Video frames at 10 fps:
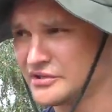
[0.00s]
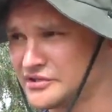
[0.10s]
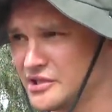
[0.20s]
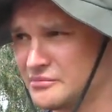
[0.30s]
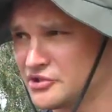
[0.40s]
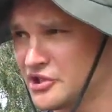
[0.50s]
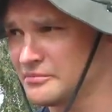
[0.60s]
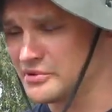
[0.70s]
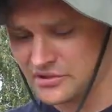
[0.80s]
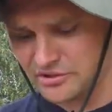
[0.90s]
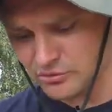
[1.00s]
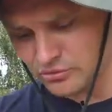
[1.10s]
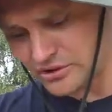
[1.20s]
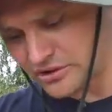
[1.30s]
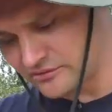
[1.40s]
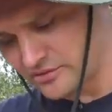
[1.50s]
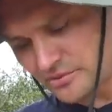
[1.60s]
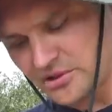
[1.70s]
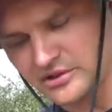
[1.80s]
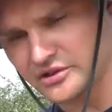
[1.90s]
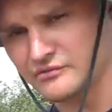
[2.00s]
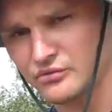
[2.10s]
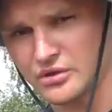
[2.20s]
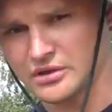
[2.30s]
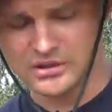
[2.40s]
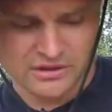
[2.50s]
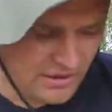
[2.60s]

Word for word: стелим щебень и укладываем на него